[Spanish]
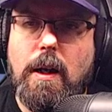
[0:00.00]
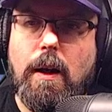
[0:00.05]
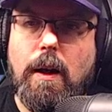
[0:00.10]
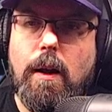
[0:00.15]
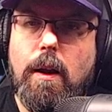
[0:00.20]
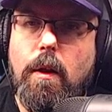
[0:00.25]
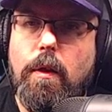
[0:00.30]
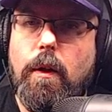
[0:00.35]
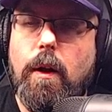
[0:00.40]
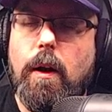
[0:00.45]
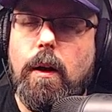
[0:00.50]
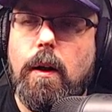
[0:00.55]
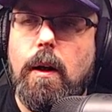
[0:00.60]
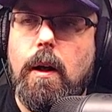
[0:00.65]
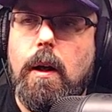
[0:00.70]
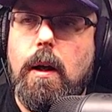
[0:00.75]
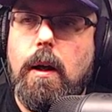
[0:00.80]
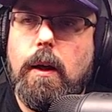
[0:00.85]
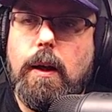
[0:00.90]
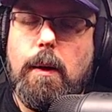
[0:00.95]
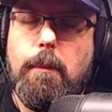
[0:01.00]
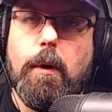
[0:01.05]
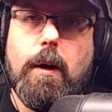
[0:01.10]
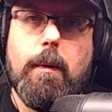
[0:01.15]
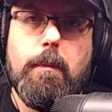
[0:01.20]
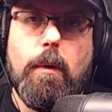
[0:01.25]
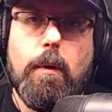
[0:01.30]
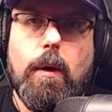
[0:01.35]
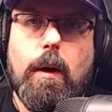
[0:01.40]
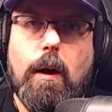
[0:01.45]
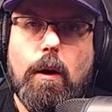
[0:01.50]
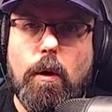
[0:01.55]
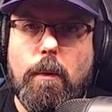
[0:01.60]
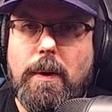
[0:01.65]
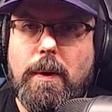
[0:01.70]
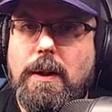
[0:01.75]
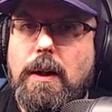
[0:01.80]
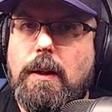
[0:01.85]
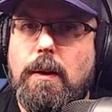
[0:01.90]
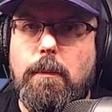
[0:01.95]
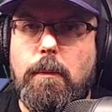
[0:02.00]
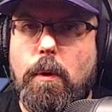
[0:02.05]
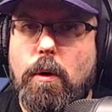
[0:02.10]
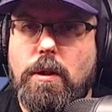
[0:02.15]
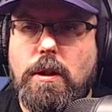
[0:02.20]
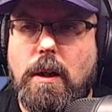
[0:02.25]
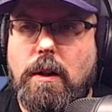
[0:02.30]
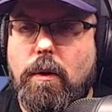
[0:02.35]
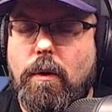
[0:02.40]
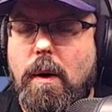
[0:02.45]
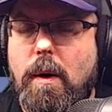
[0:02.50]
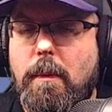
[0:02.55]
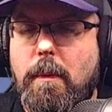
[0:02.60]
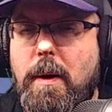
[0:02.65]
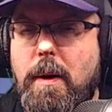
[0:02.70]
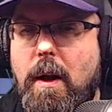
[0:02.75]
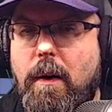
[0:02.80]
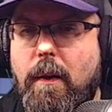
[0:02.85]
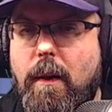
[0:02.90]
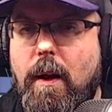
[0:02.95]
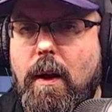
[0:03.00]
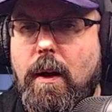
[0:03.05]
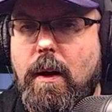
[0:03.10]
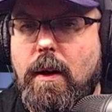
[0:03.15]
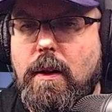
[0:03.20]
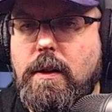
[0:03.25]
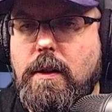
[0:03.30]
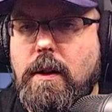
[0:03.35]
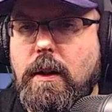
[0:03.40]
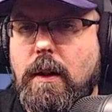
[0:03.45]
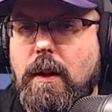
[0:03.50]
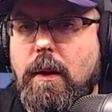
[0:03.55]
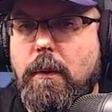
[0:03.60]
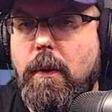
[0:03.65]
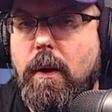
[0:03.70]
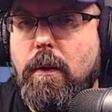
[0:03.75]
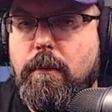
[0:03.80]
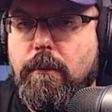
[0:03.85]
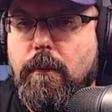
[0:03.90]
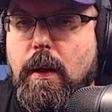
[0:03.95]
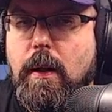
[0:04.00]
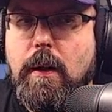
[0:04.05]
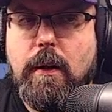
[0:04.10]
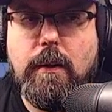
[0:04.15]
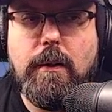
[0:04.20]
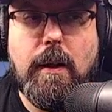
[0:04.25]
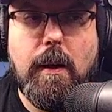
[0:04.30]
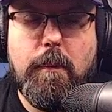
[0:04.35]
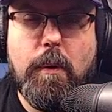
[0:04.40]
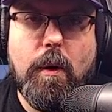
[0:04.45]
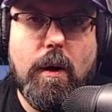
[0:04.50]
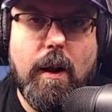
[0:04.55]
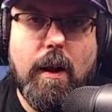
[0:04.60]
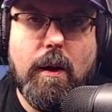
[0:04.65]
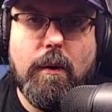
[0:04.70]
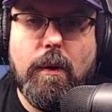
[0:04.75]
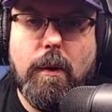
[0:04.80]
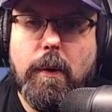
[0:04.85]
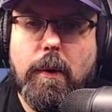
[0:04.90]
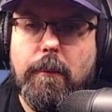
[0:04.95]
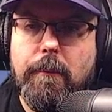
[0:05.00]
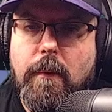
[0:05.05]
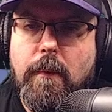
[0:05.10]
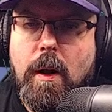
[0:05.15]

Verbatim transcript: que decir que, por ejemplo, la corbeta tampoco salta una mierda. Así que bueno, tampoco es nada nuevo.